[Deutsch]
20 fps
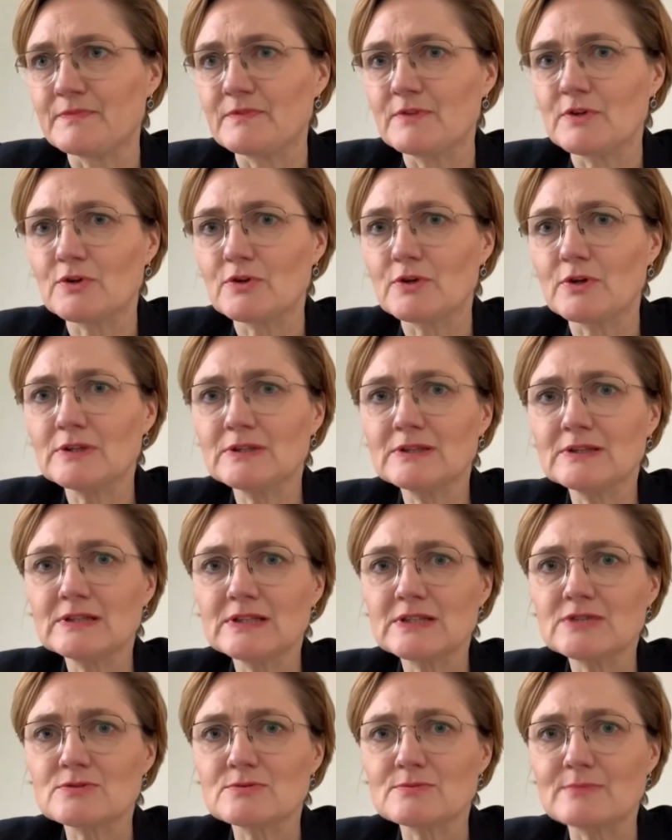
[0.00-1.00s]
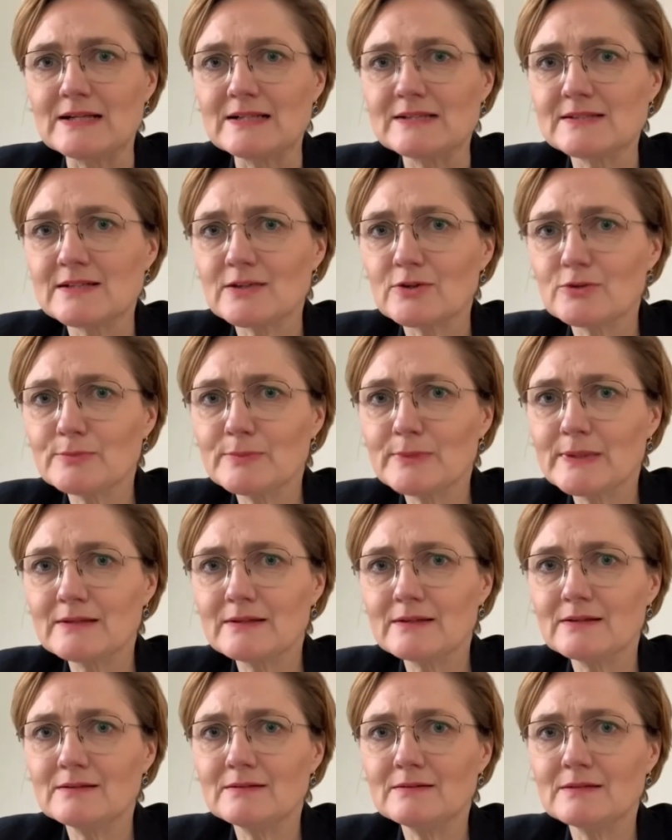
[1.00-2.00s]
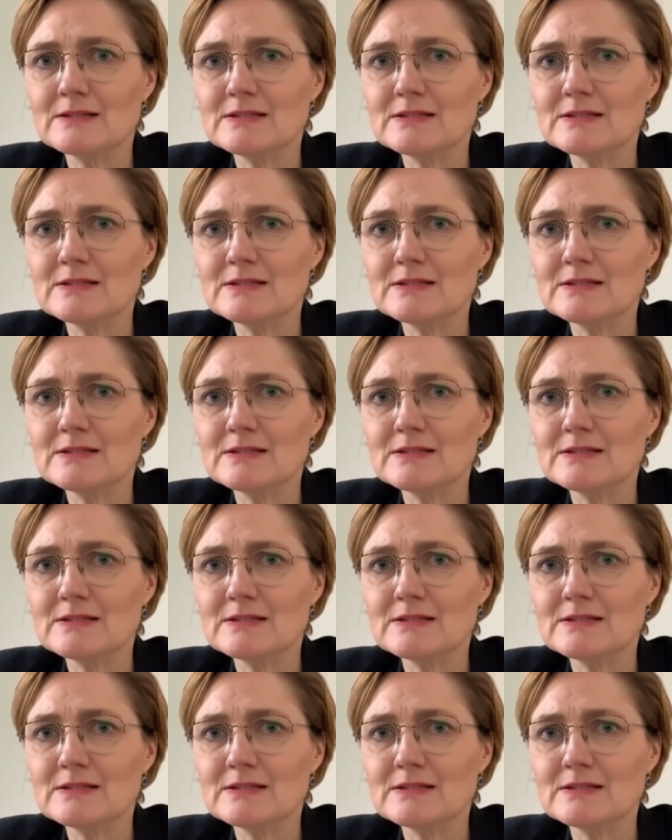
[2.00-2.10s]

Wir können nicht zum Alltag übergehen.